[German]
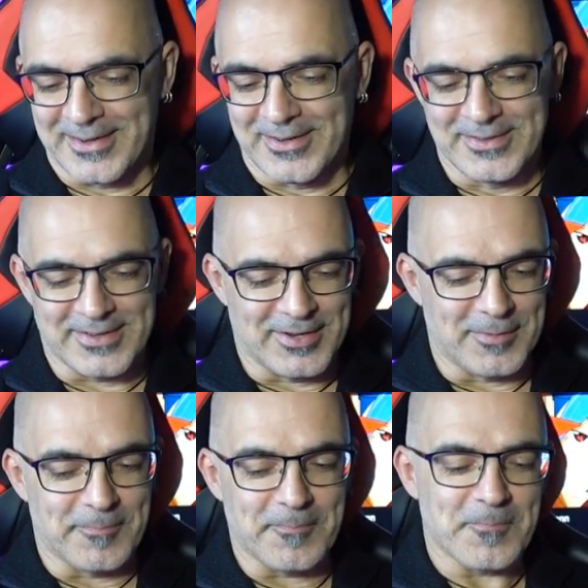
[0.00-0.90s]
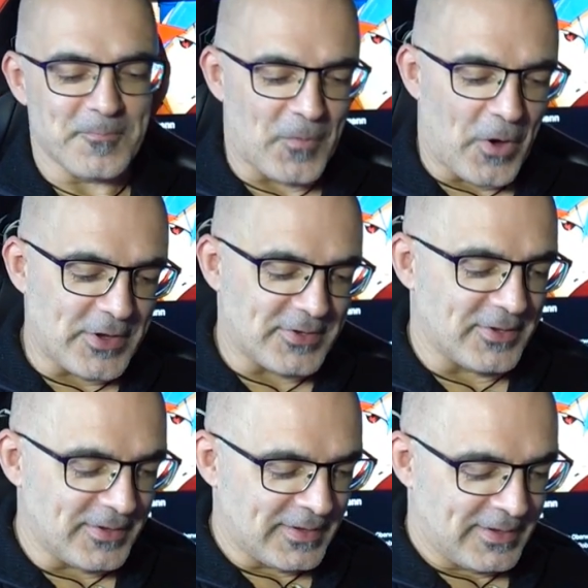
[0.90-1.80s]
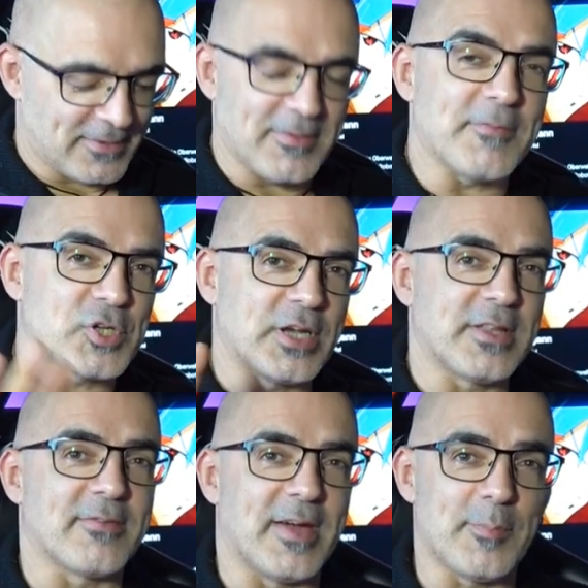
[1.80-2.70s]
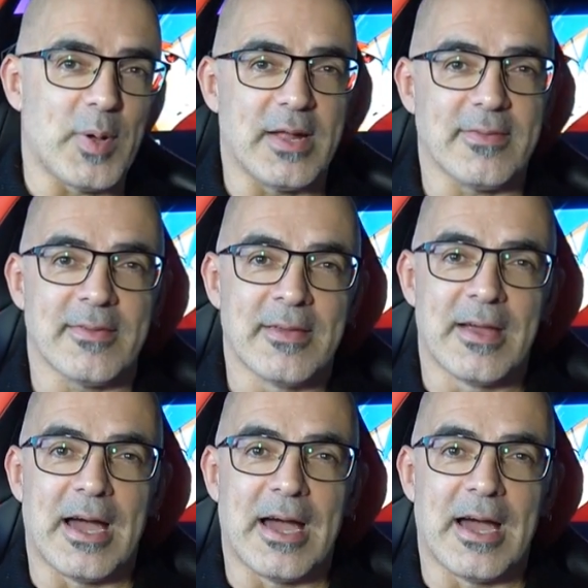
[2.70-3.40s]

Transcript: Und ähm, heute, das wären wahrscheinlich zwei Parts.